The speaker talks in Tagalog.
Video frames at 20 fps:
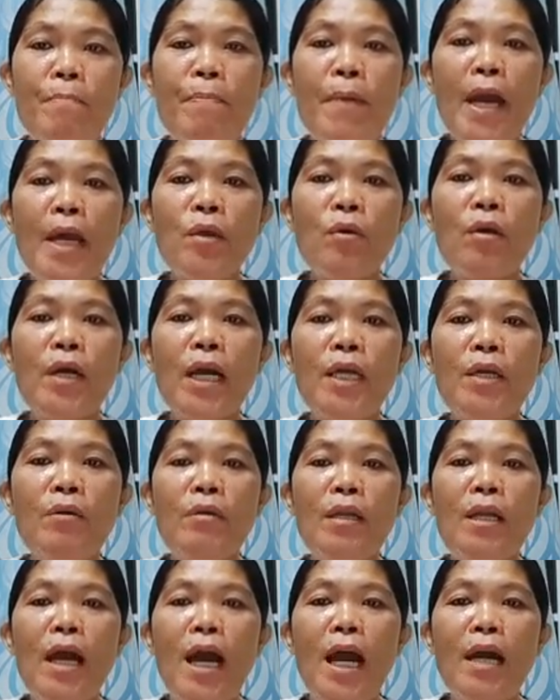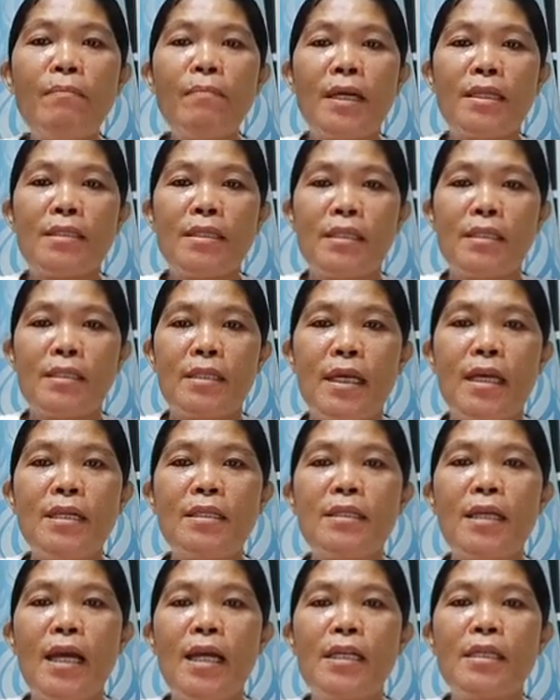pero ngayon lang
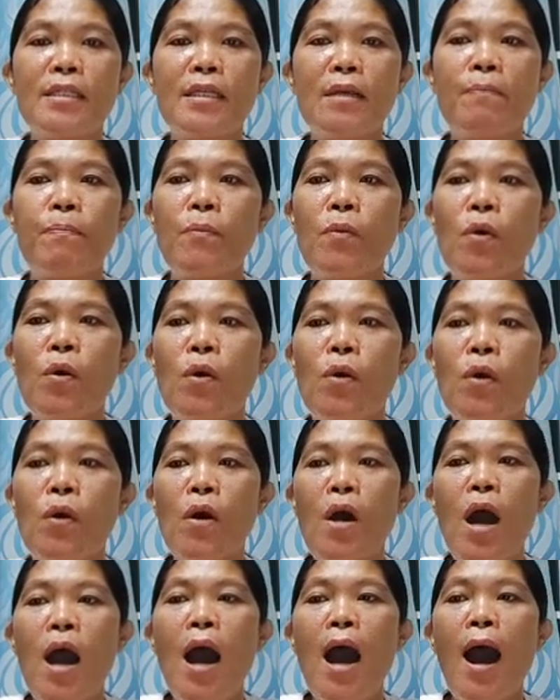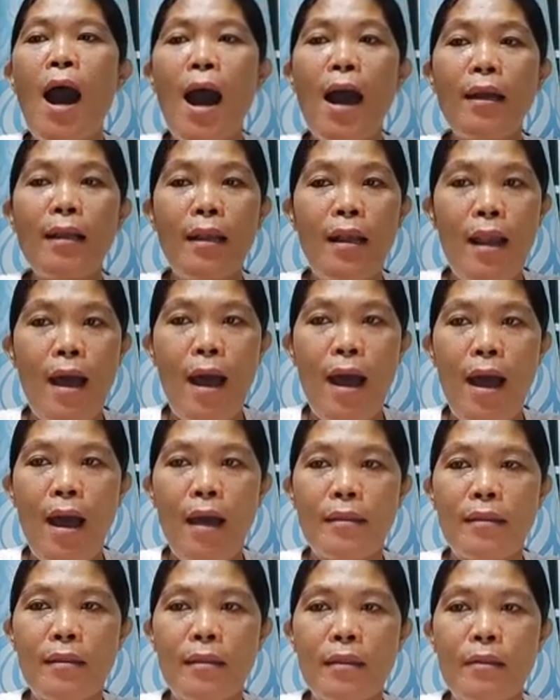magsising sa isip mo ang
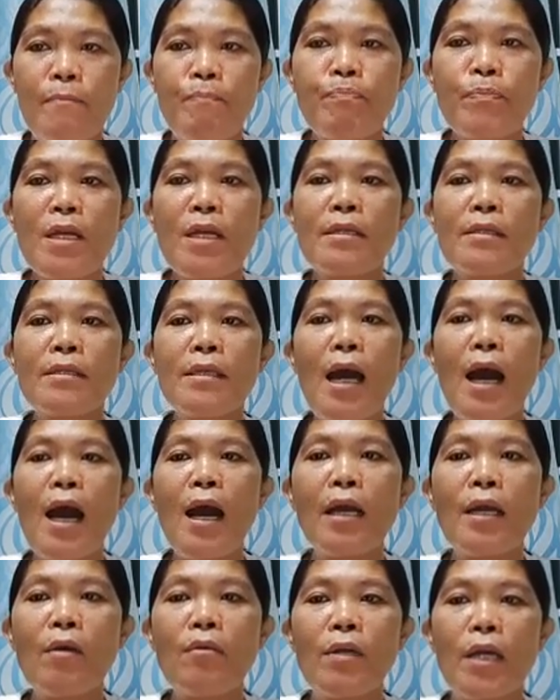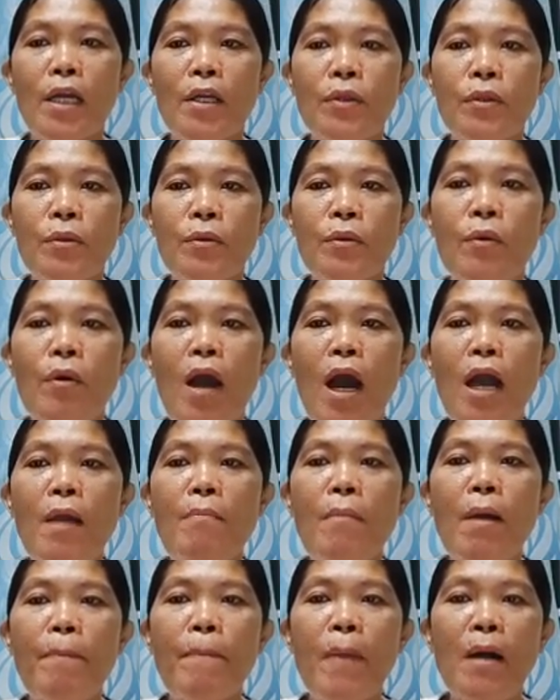lahat. Sa araw na ito
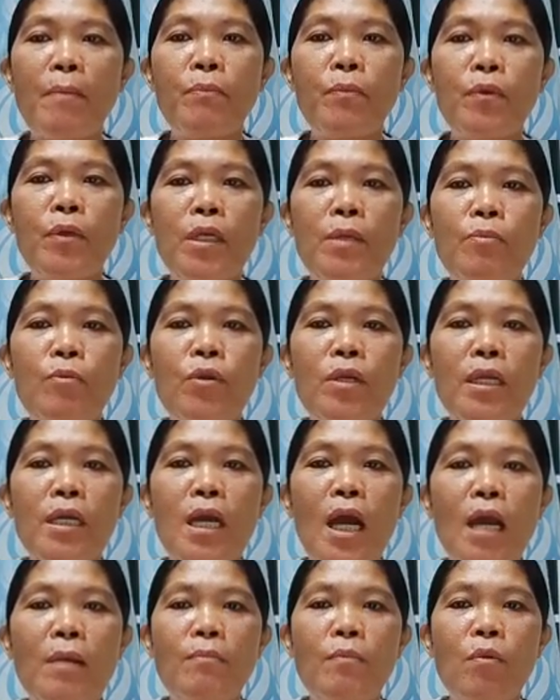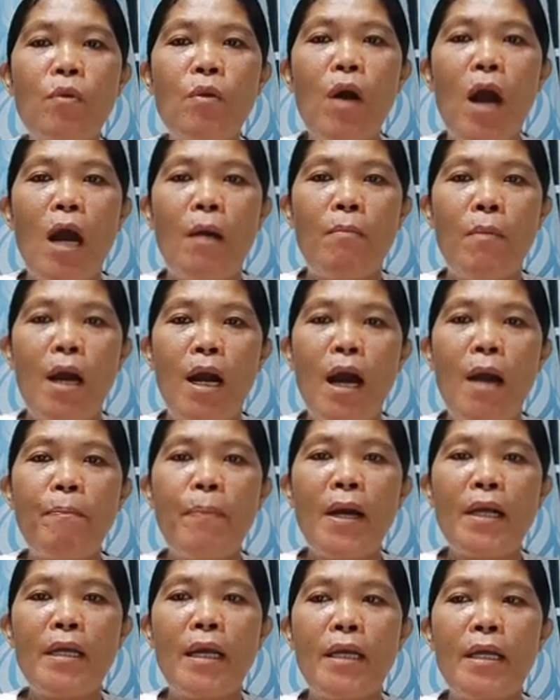ay mapagmunimunihan mo ang
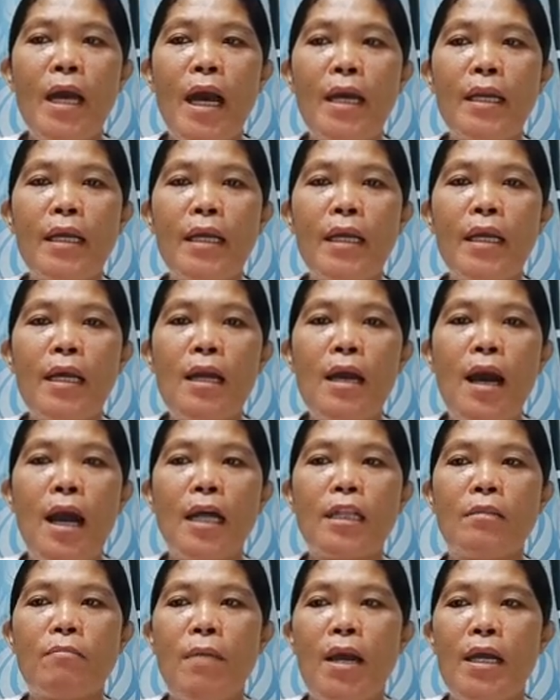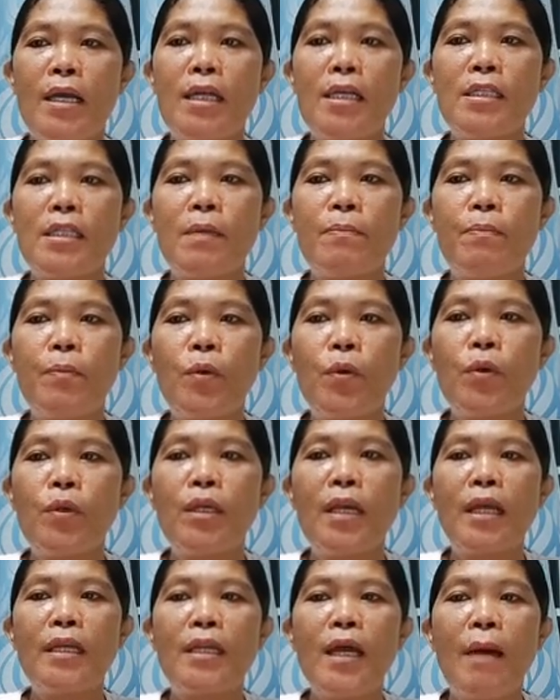mga pangyayari at maisip mo
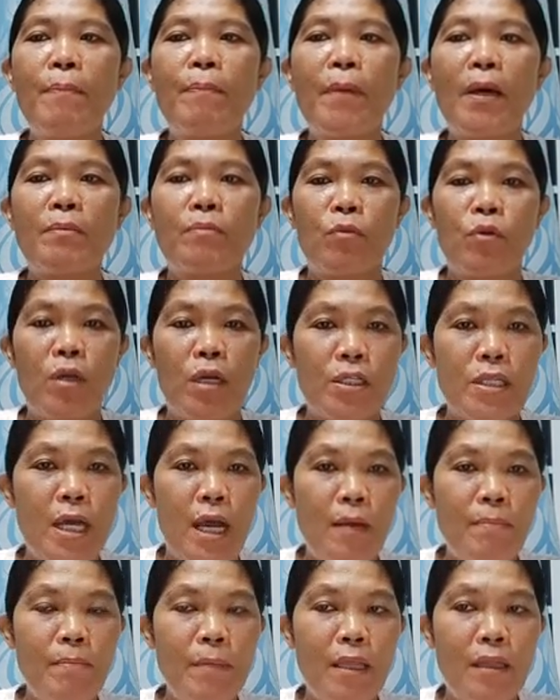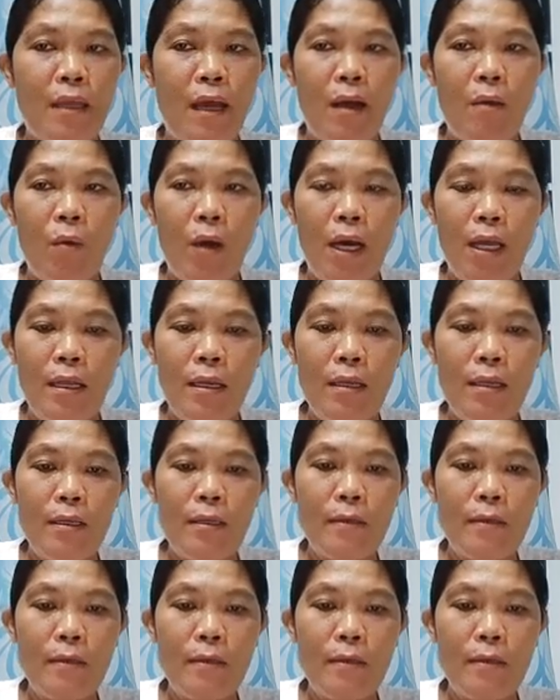na dapat mo na siyang bitawan.